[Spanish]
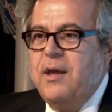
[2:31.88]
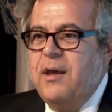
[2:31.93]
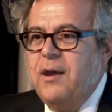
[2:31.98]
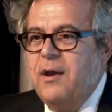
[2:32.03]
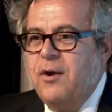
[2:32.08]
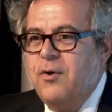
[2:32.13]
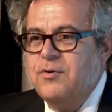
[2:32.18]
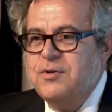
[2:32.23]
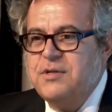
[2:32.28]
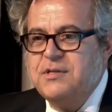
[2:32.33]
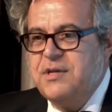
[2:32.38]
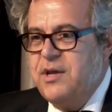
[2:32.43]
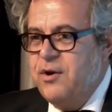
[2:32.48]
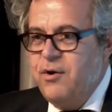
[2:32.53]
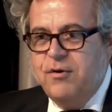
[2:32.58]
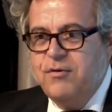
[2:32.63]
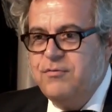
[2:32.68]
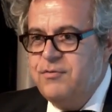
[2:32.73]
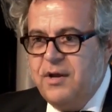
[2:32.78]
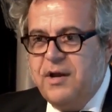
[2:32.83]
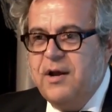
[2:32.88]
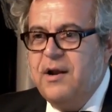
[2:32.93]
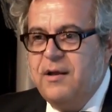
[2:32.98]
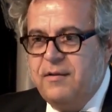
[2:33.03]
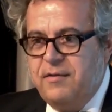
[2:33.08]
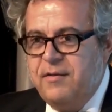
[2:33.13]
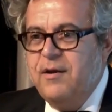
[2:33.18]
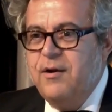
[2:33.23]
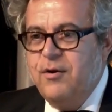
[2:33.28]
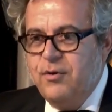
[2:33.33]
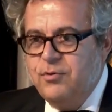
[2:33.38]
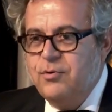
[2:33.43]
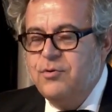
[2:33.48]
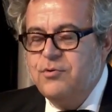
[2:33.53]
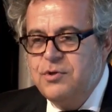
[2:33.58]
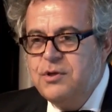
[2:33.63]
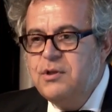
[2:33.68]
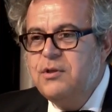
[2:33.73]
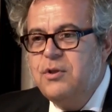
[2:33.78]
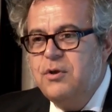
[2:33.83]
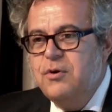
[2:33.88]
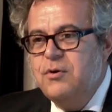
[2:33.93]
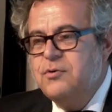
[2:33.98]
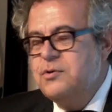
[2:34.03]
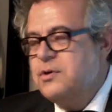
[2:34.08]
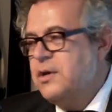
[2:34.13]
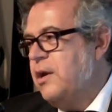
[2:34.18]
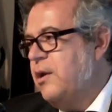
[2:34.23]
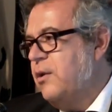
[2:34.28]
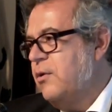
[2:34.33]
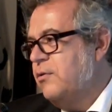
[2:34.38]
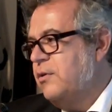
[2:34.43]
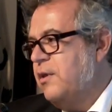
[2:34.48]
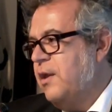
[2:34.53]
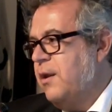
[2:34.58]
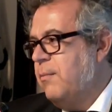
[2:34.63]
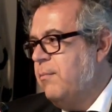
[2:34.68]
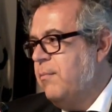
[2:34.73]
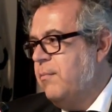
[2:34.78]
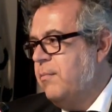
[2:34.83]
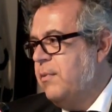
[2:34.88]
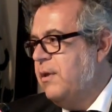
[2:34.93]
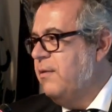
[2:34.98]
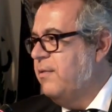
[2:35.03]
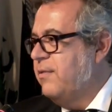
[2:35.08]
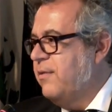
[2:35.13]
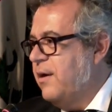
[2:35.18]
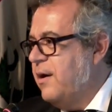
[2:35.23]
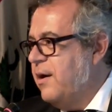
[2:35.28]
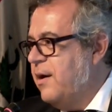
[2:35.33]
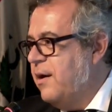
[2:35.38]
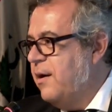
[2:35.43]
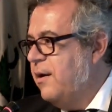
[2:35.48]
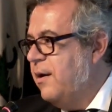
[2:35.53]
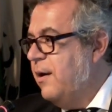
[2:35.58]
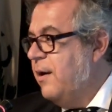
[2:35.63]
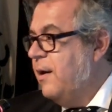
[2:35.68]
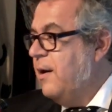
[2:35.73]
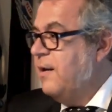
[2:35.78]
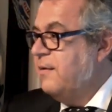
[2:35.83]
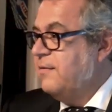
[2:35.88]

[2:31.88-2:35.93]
Eh, cosas que no nos dejan hacer en otros sitios, que no tienen quizá